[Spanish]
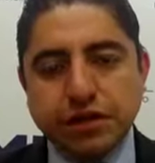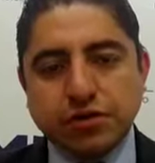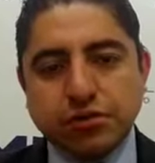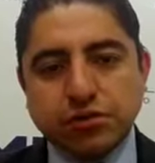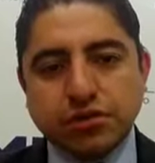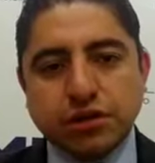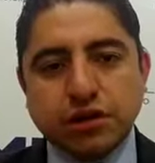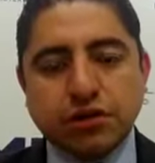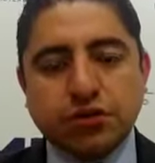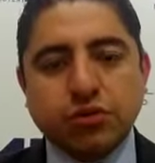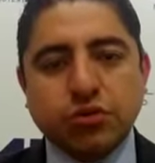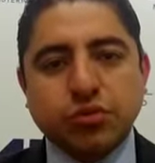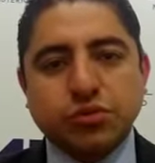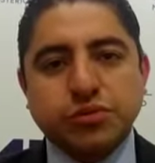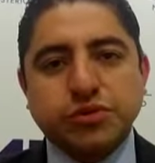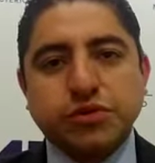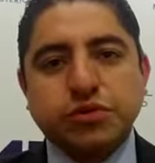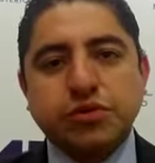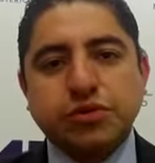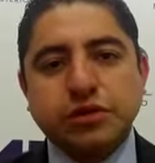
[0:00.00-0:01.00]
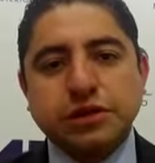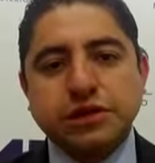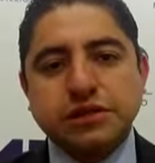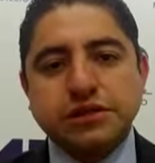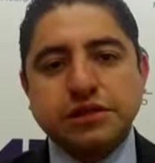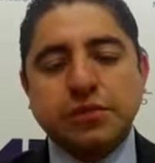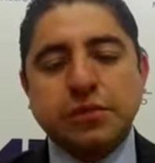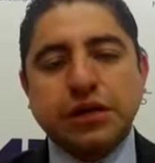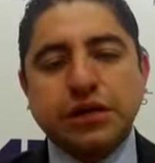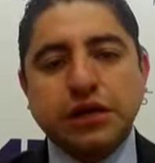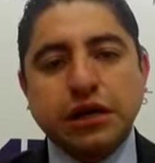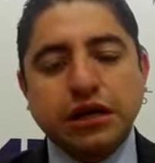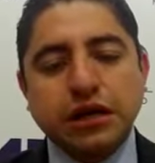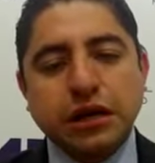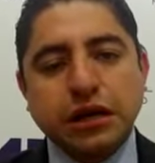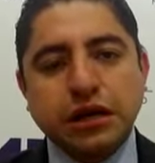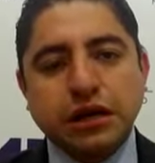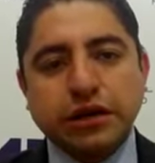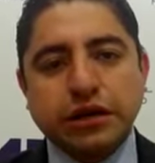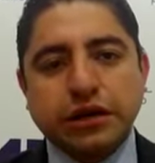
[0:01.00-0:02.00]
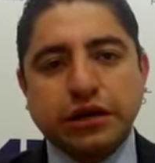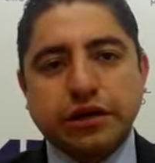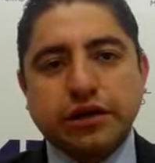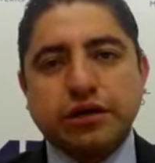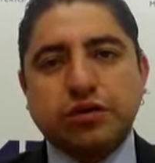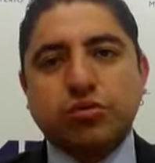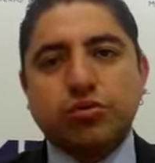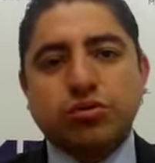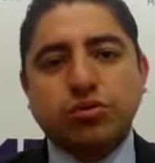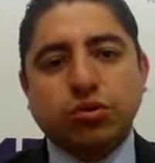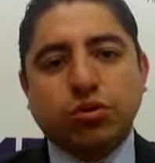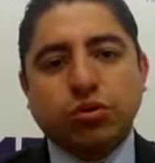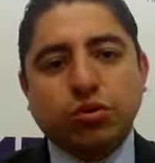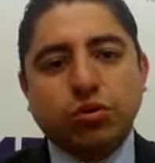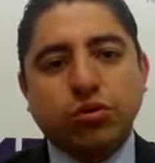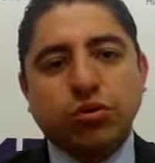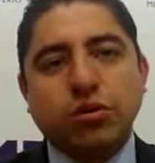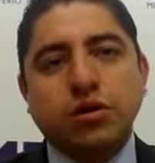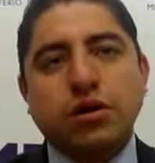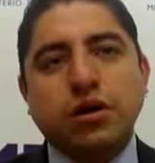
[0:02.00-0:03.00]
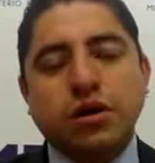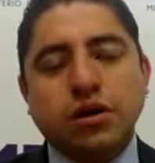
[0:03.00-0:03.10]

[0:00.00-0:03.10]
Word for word: contra la corrupción esta mañana ejecutó